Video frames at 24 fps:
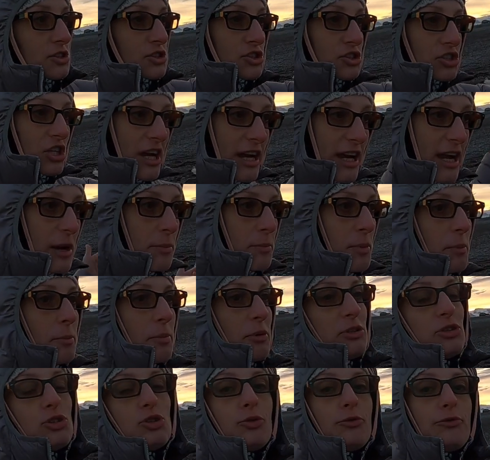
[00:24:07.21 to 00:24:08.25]
rzeka po
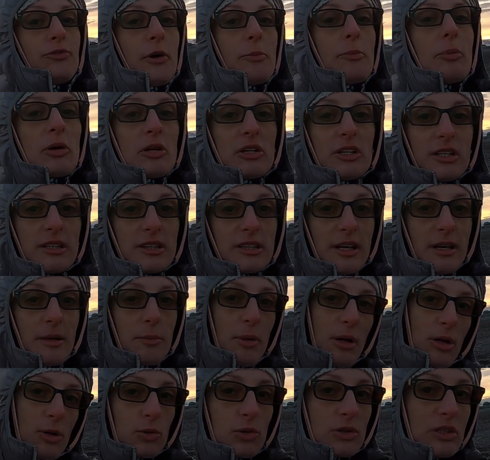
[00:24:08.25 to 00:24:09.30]
prostu wypchnie te
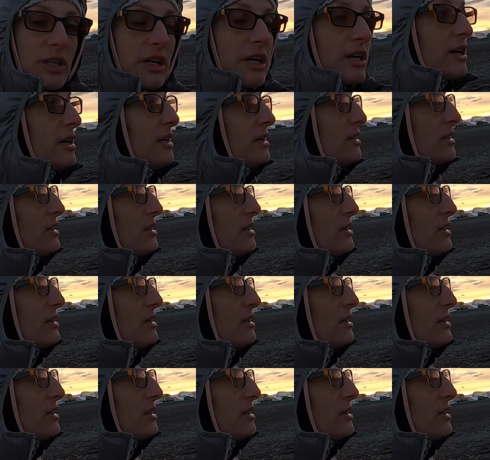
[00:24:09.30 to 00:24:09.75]
malutkie